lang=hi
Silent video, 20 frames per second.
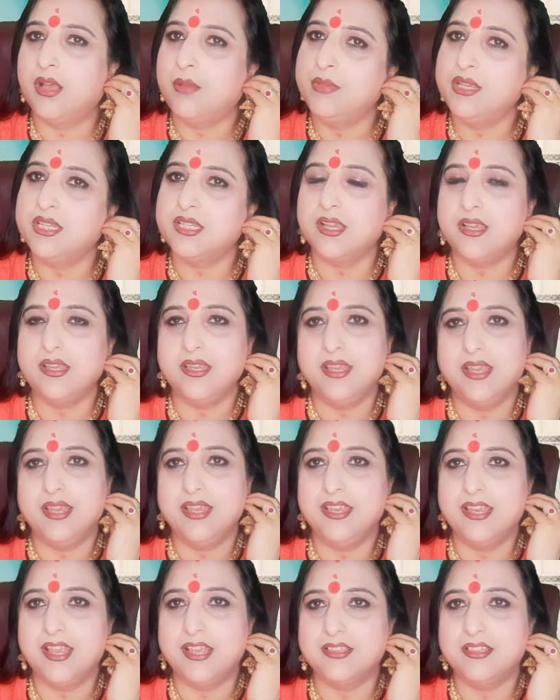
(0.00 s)
हमेशा यही
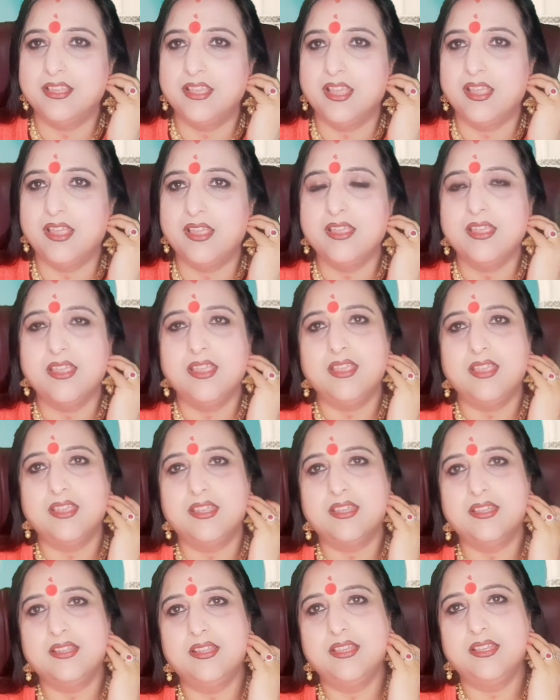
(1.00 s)
कहते हैं
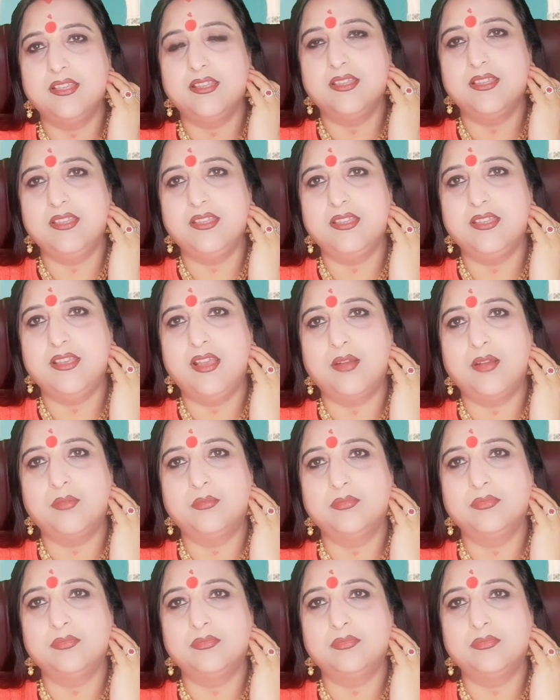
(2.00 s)
कि दीदी हम